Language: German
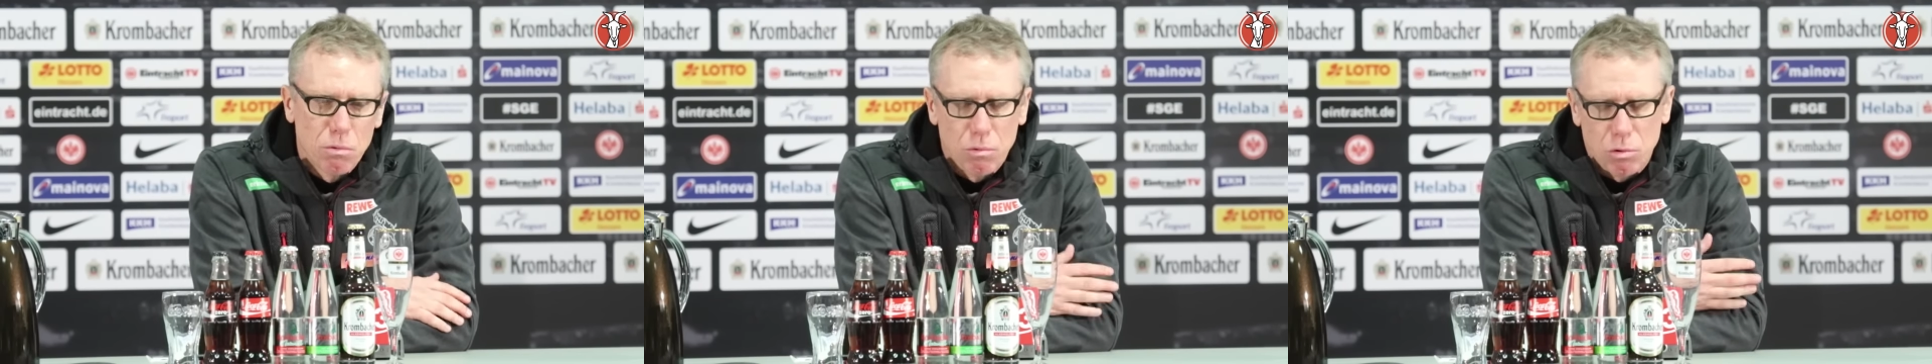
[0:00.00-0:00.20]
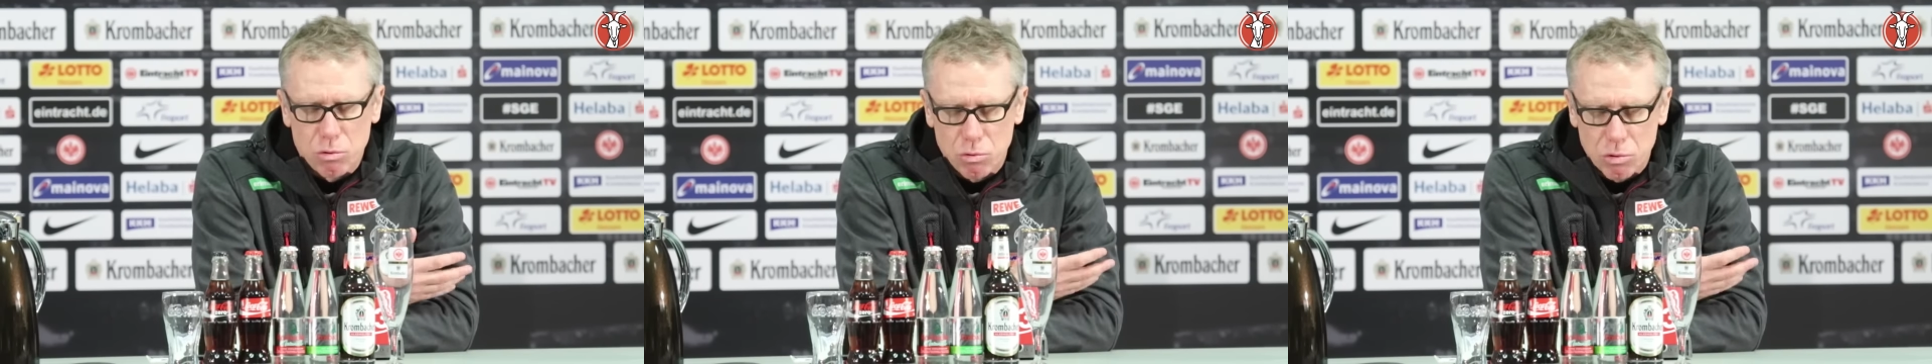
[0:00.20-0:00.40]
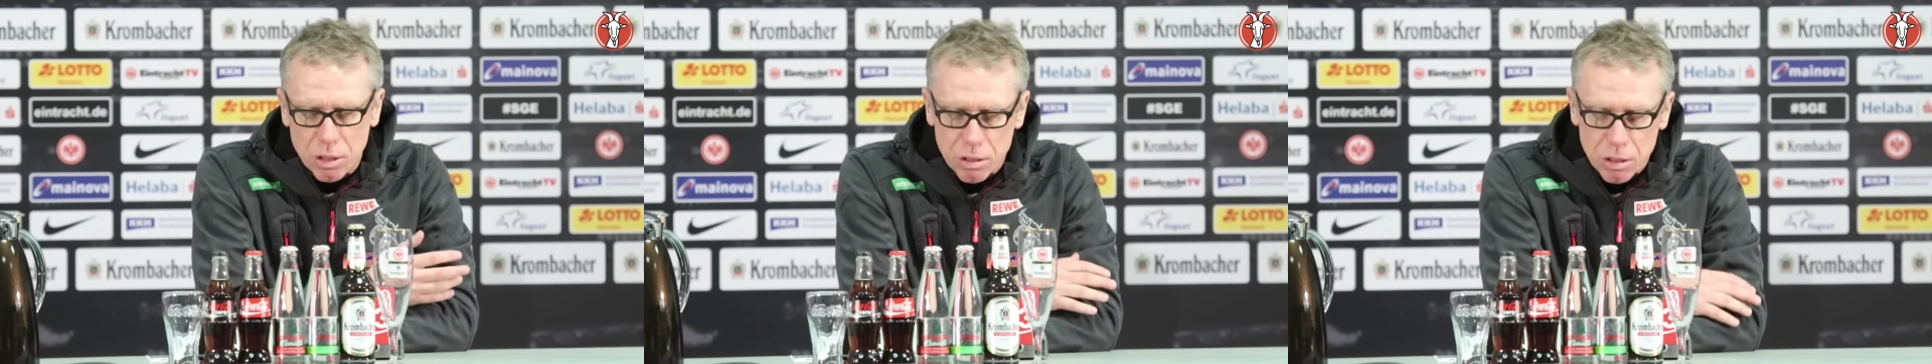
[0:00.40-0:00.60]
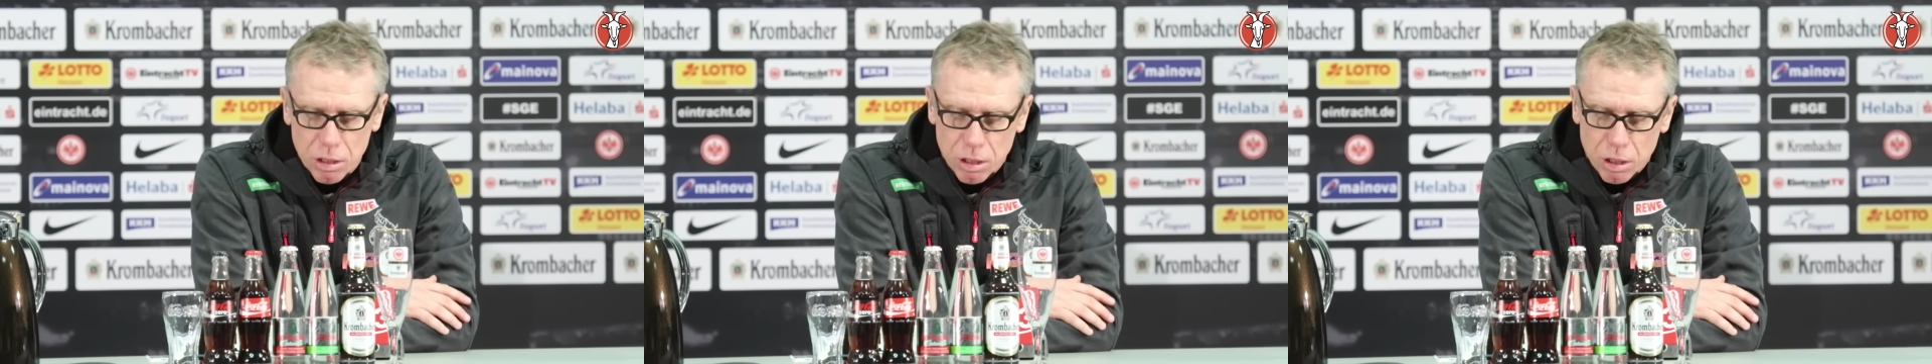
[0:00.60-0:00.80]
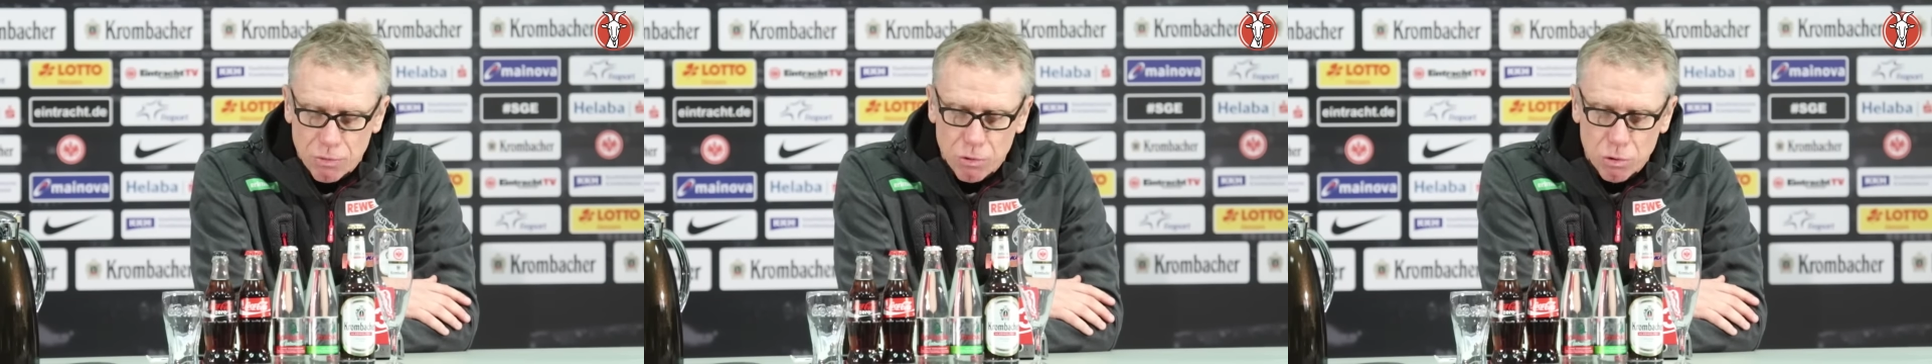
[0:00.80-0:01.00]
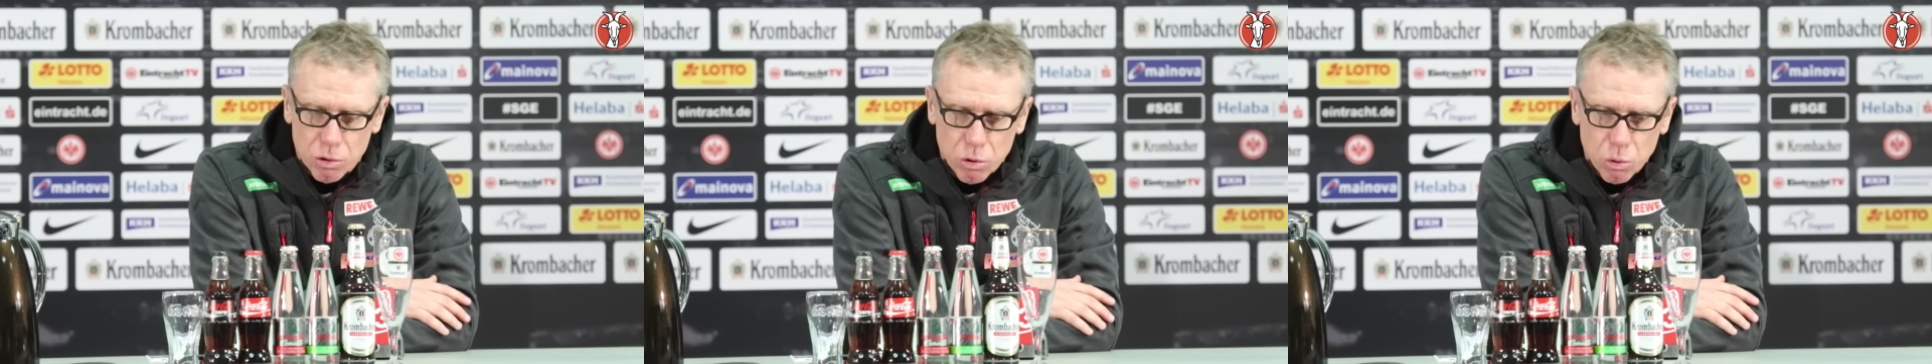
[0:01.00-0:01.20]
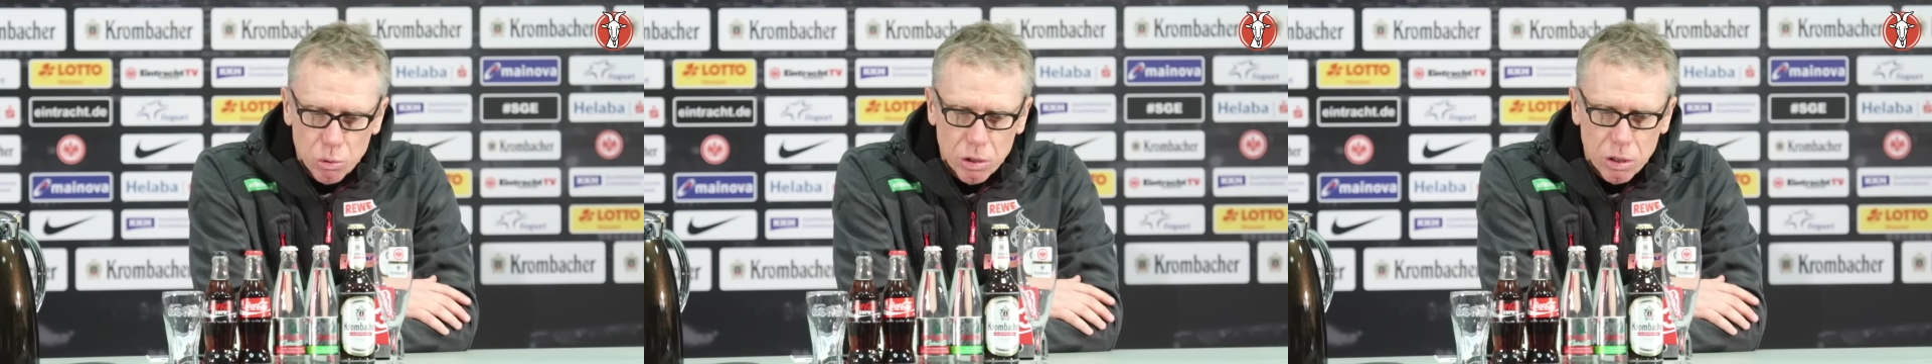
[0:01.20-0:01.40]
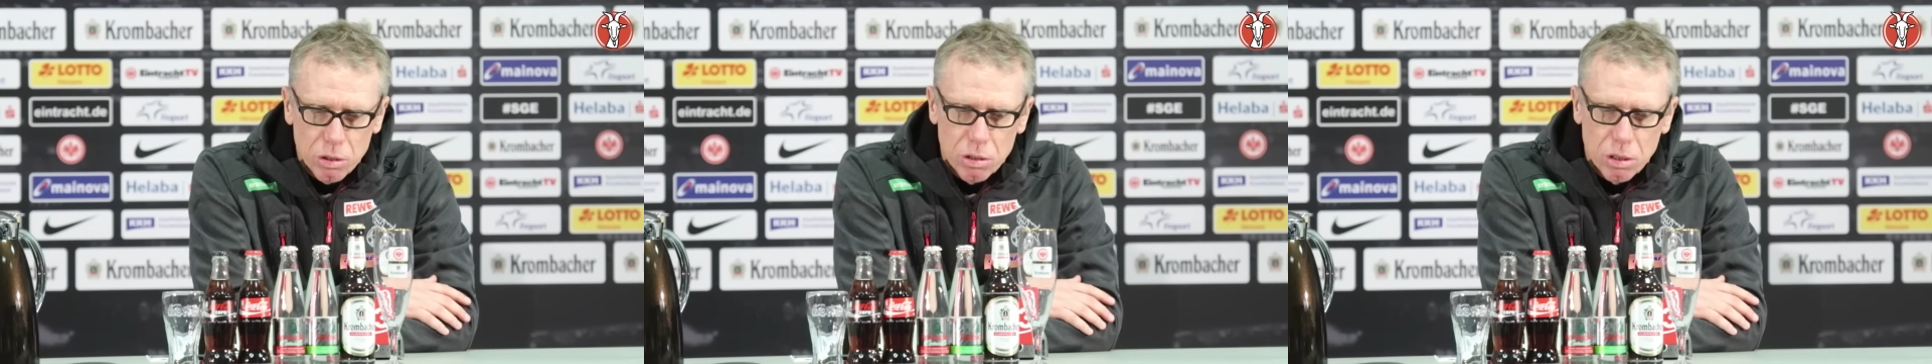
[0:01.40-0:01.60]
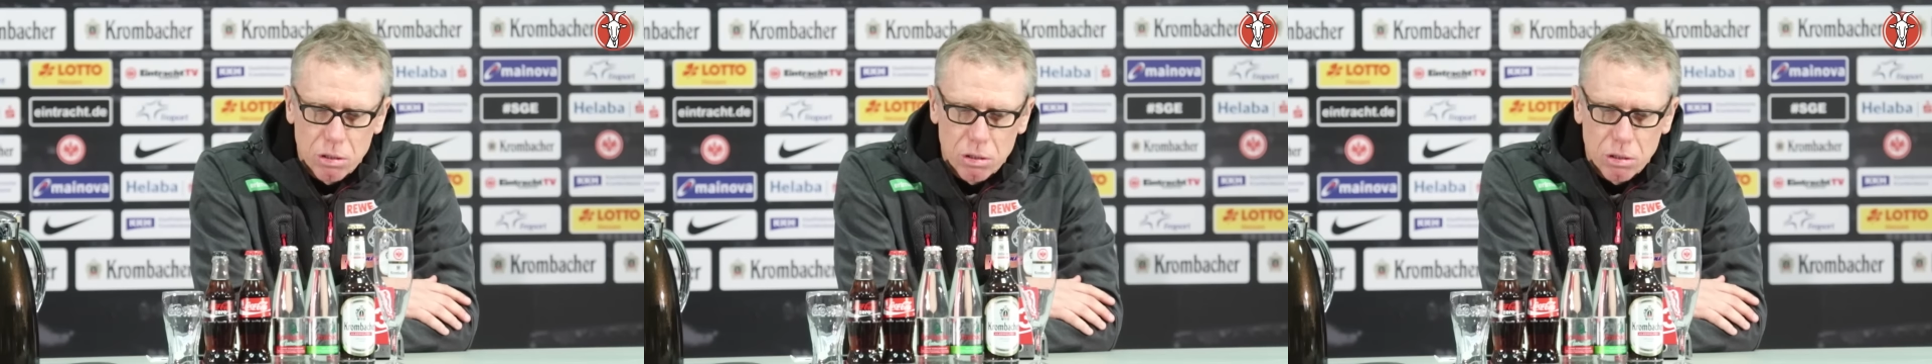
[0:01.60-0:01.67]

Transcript: aus unserer Sicht gefühlt gut ist,